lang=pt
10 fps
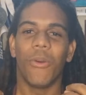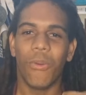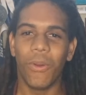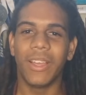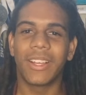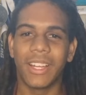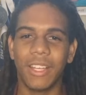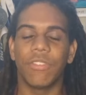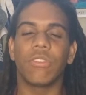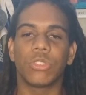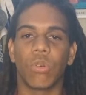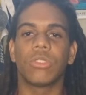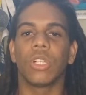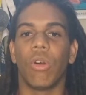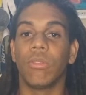o incrível
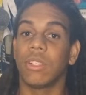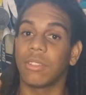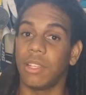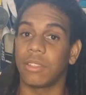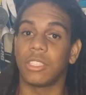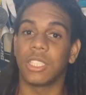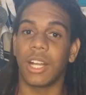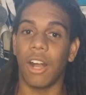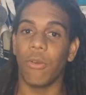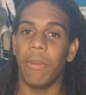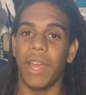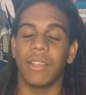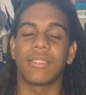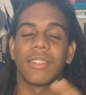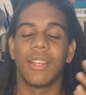jogo de Londres entre Chicago
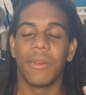Bears,